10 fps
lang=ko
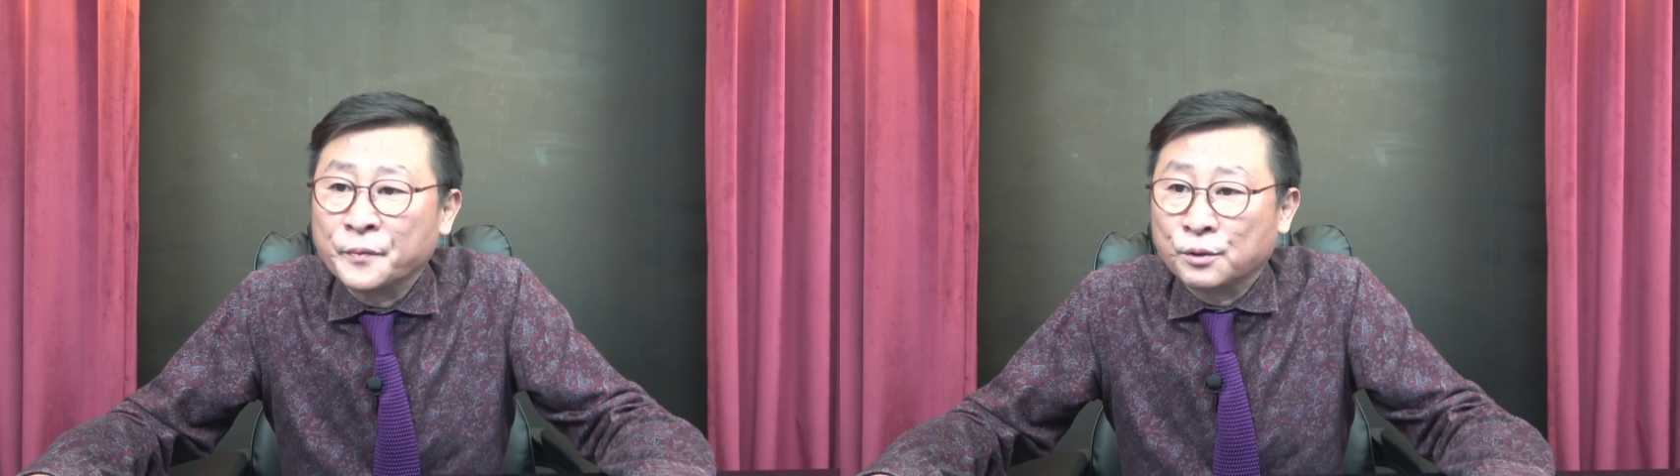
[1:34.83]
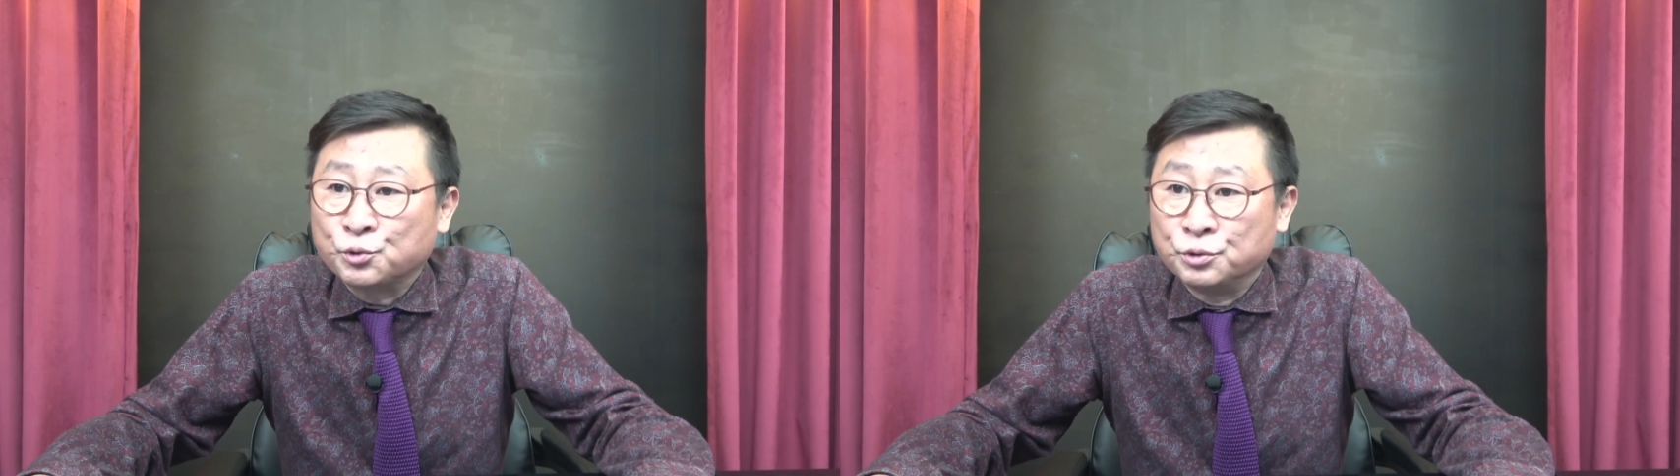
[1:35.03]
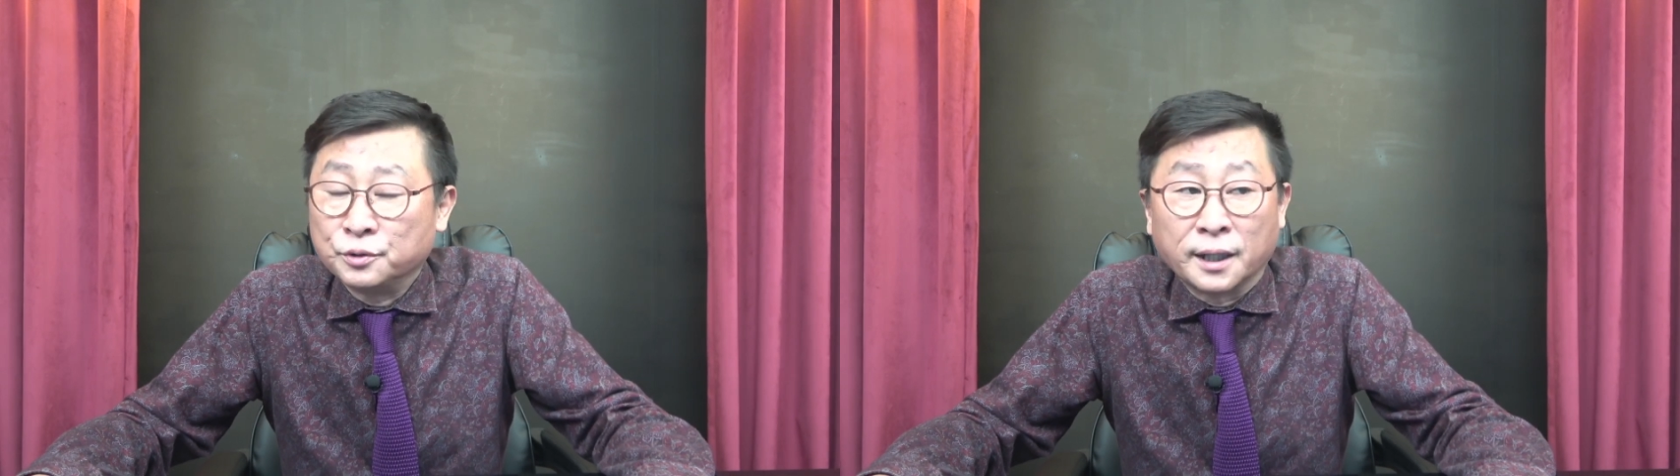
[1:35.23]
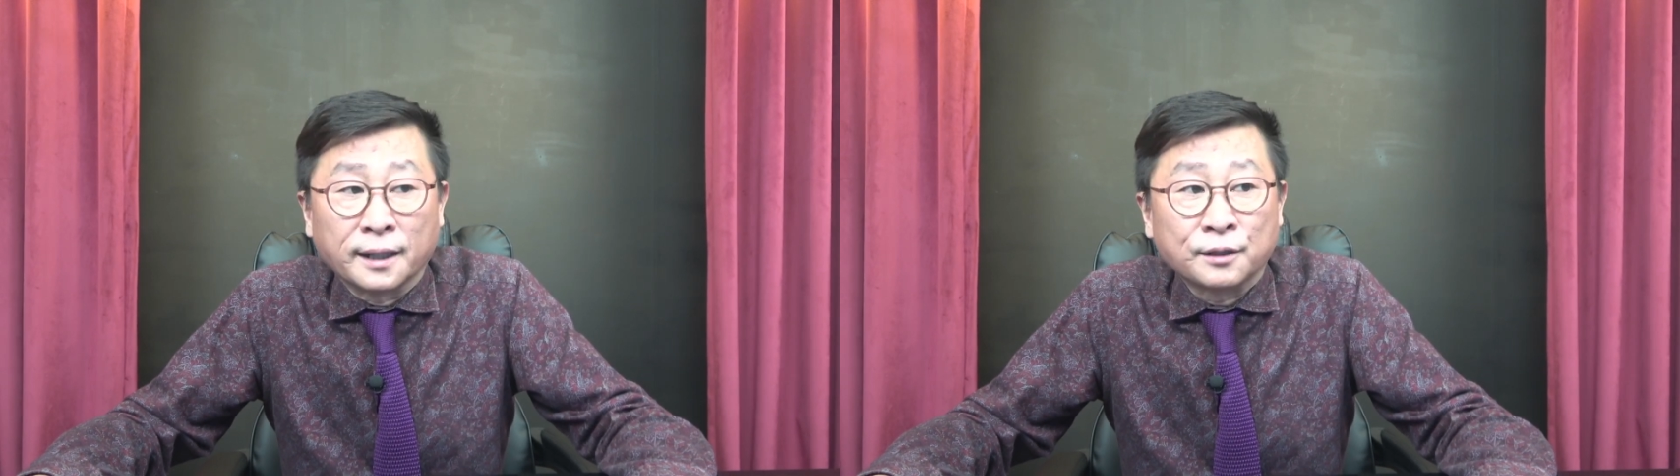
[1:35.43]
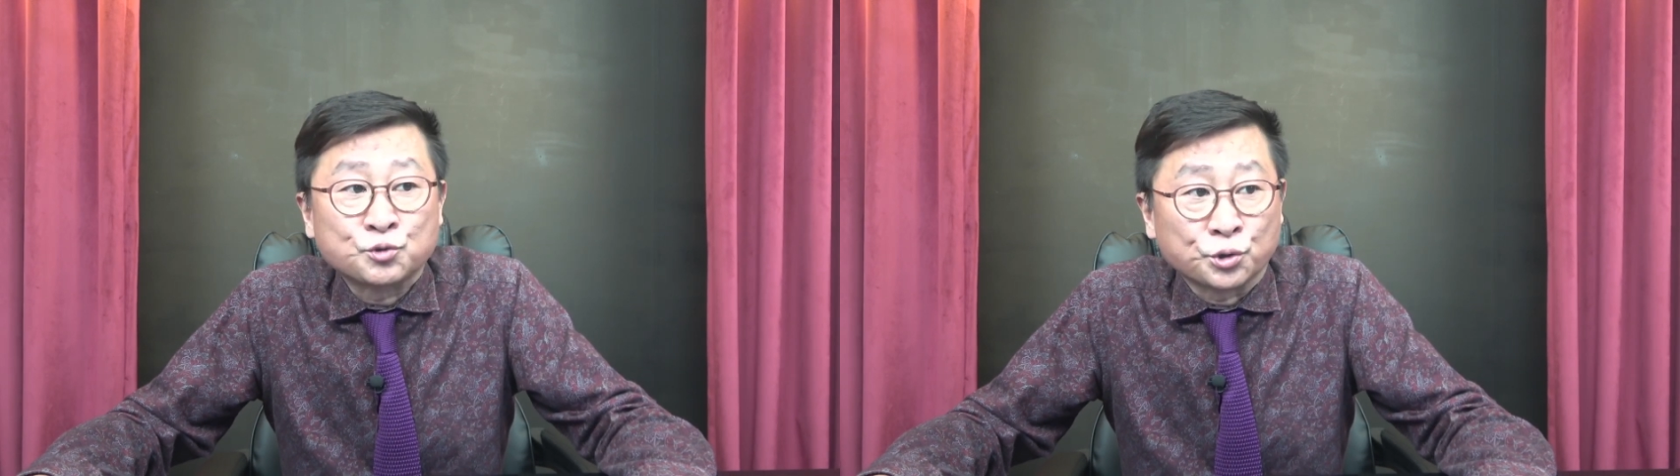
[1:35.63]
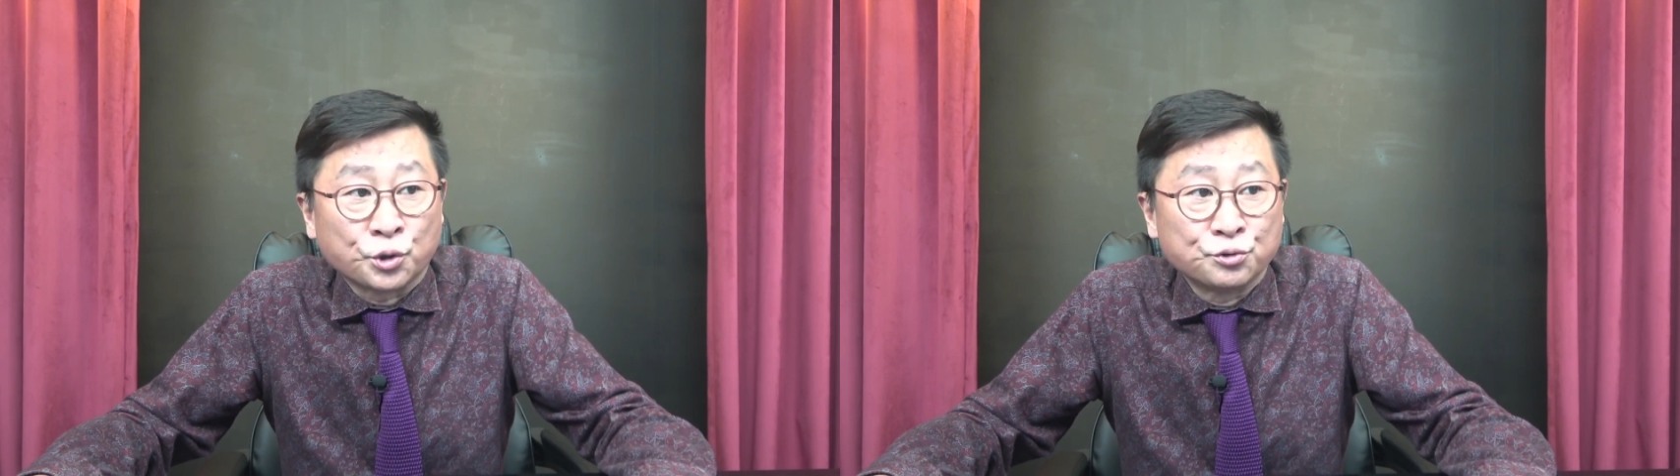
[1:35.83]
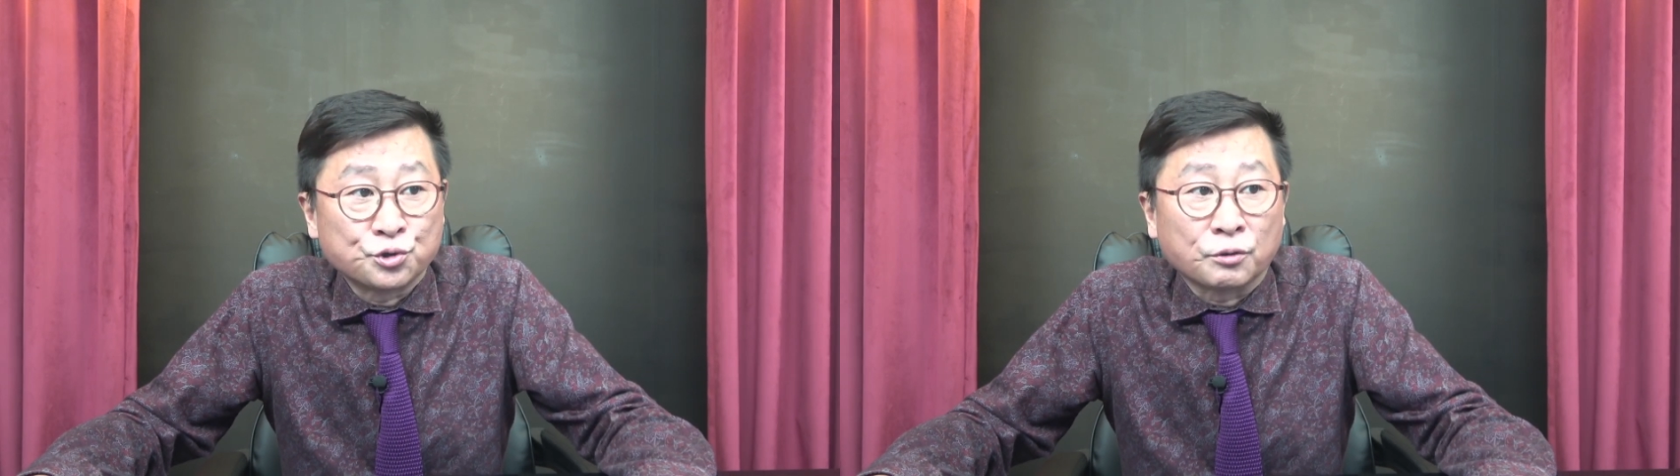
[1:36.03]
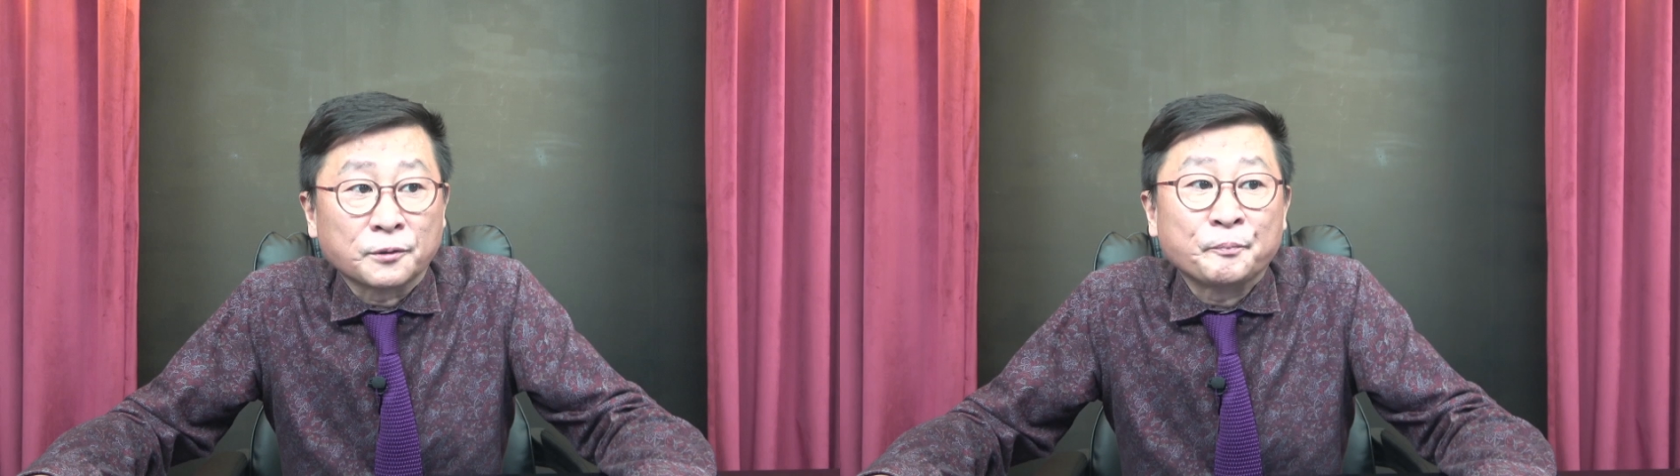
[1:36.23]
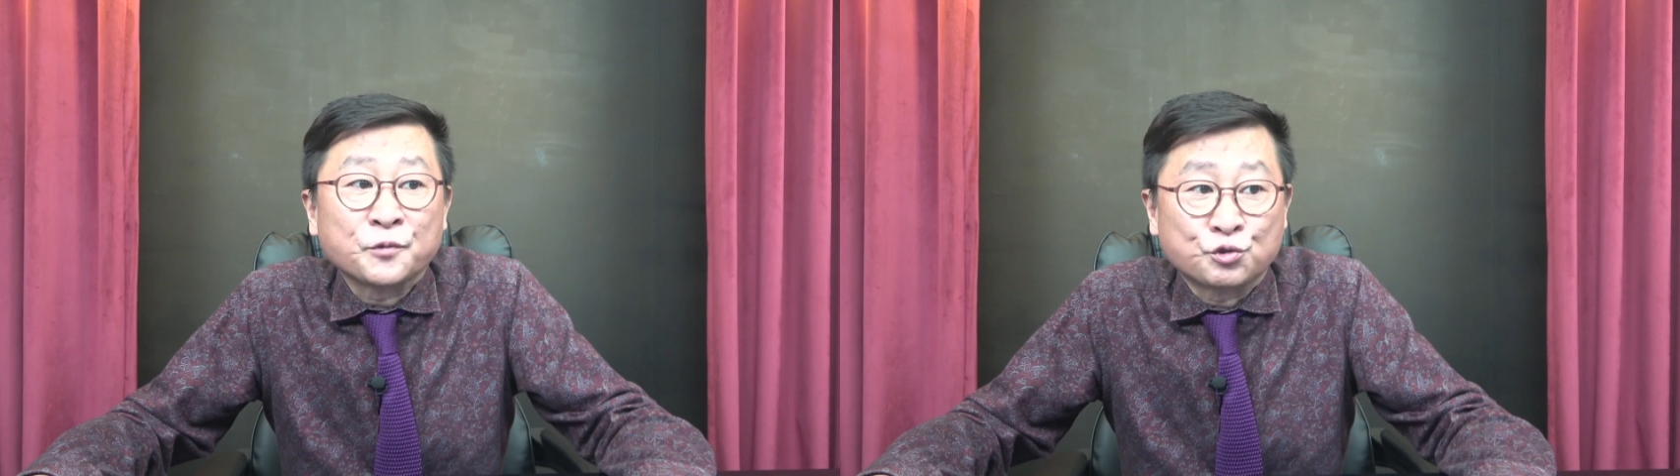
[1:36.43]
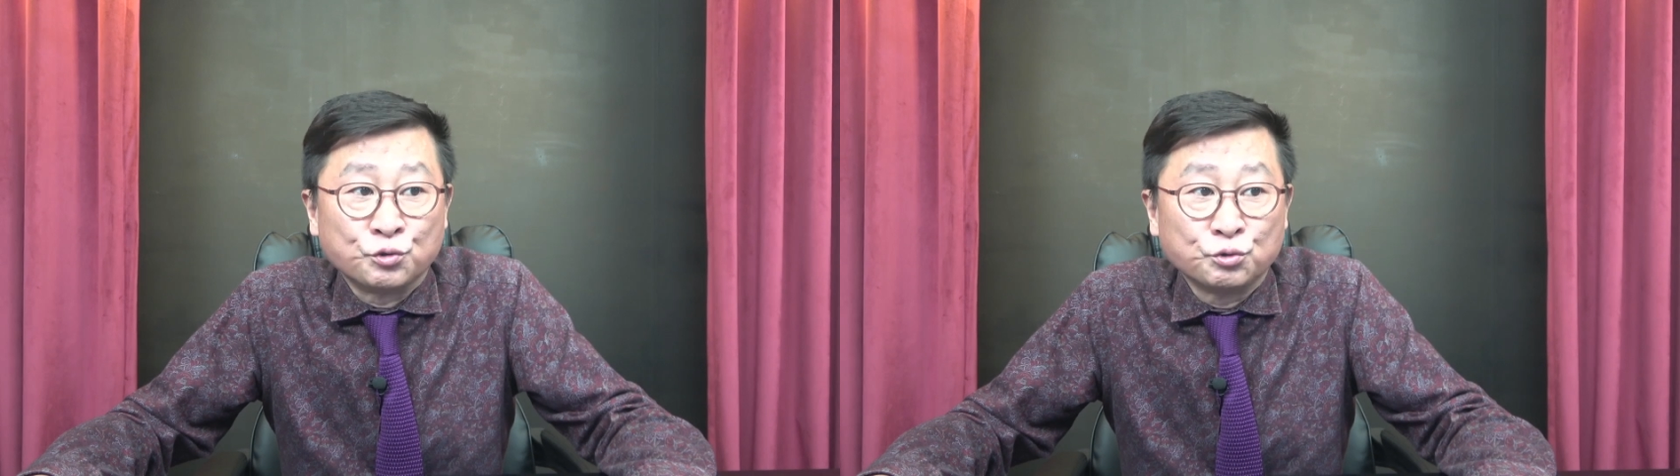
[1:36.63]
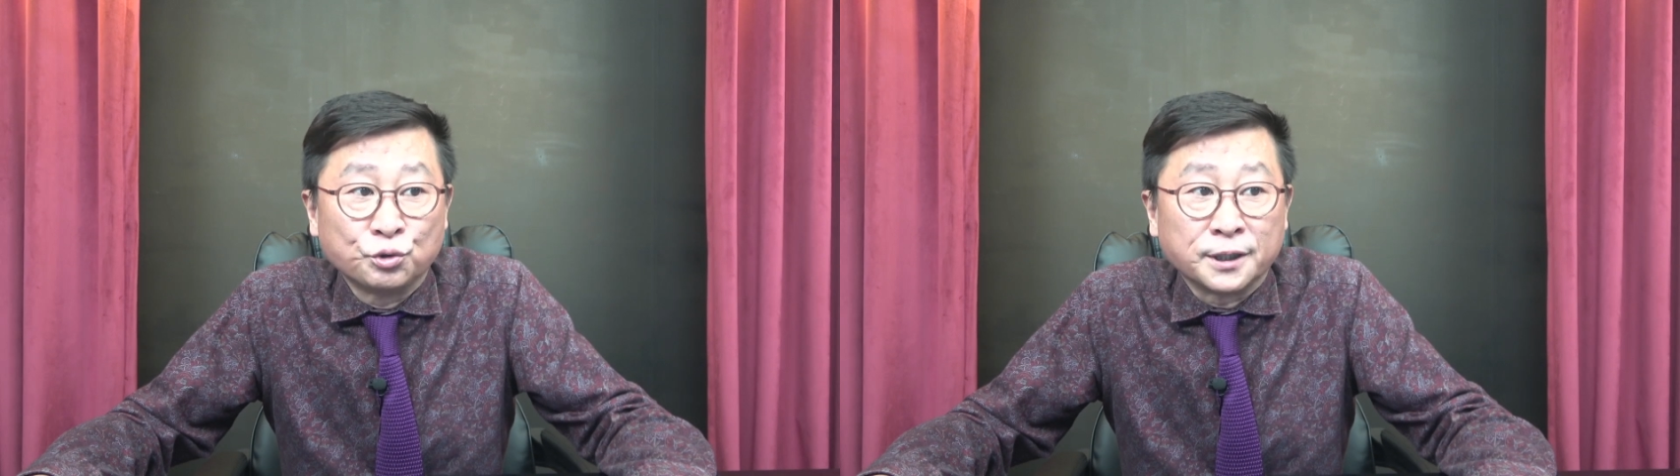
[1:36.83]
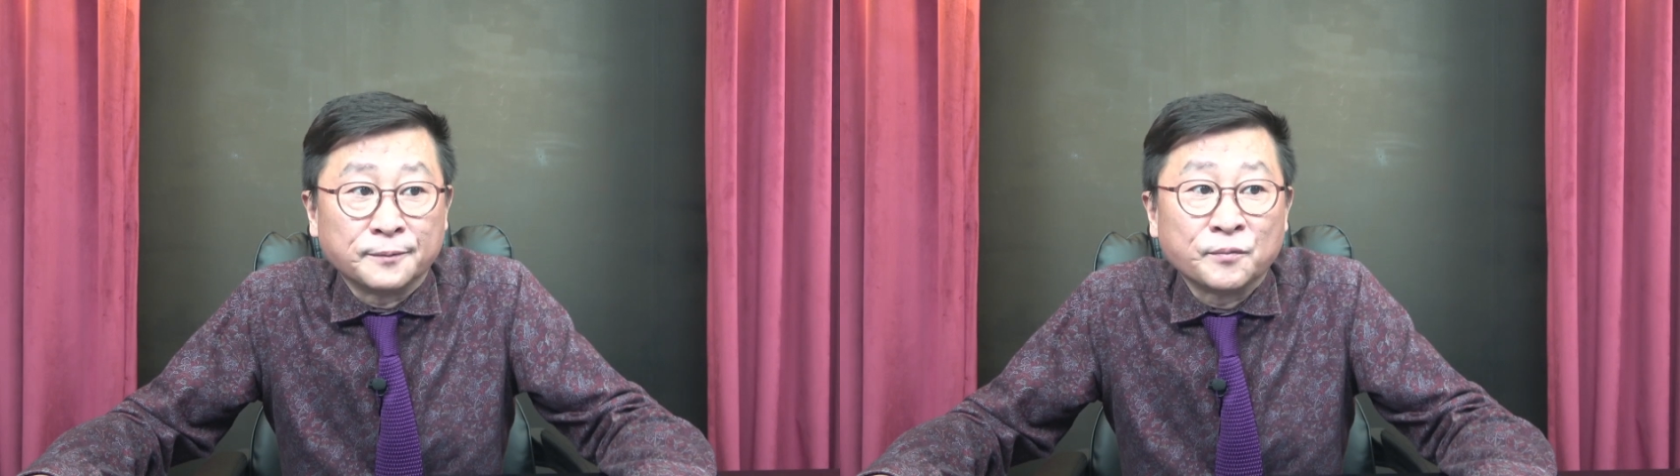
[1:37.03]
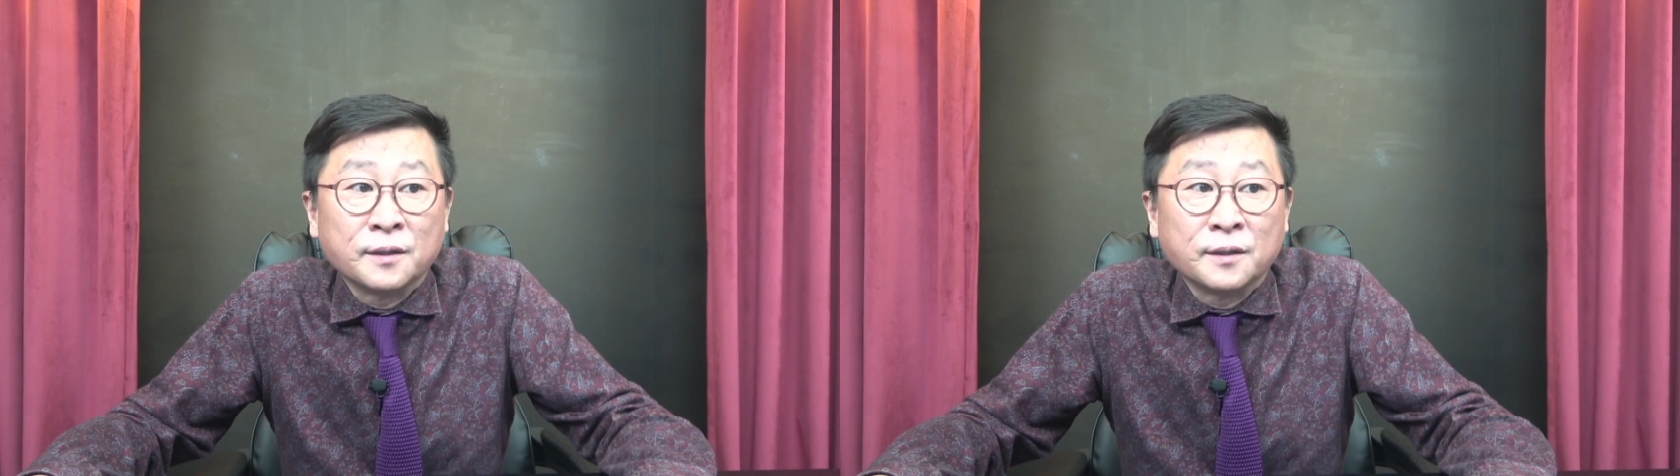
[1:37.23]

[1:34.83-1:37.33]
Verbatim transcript: 국내 조선족, 중국인,